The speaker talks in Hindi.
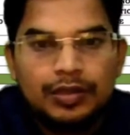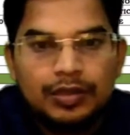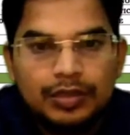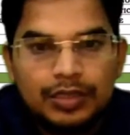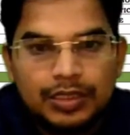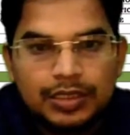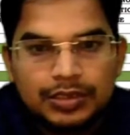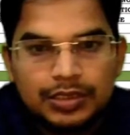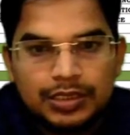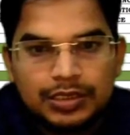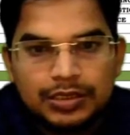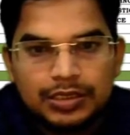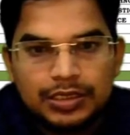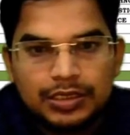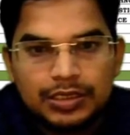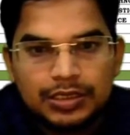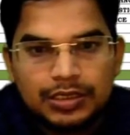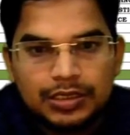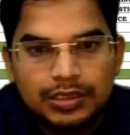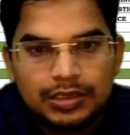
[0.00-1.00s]
यस जस्ट अ
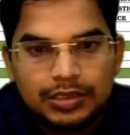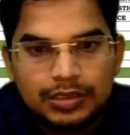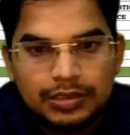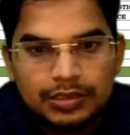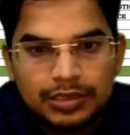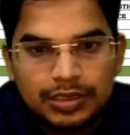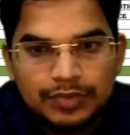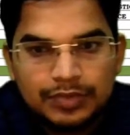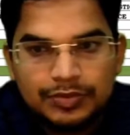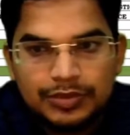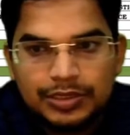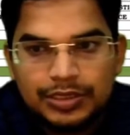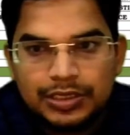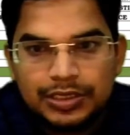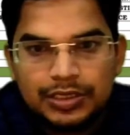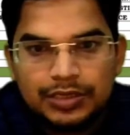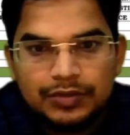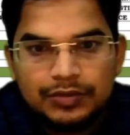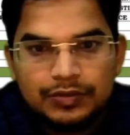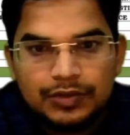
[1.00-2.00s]
सेकेंड लेट मी सी
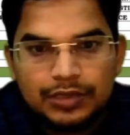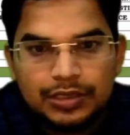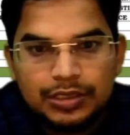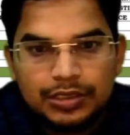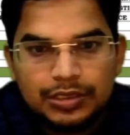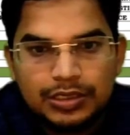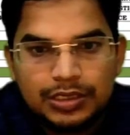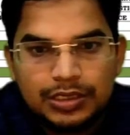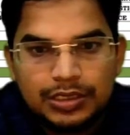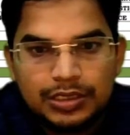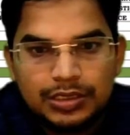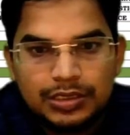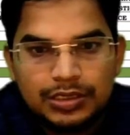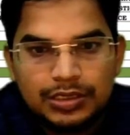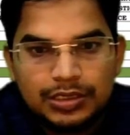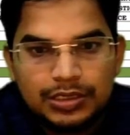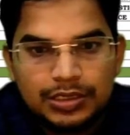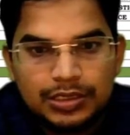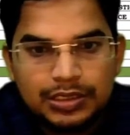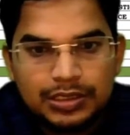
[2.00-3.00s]
व्हाट इज द डेट
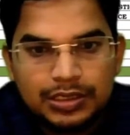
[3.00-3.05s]
इज रिटर्न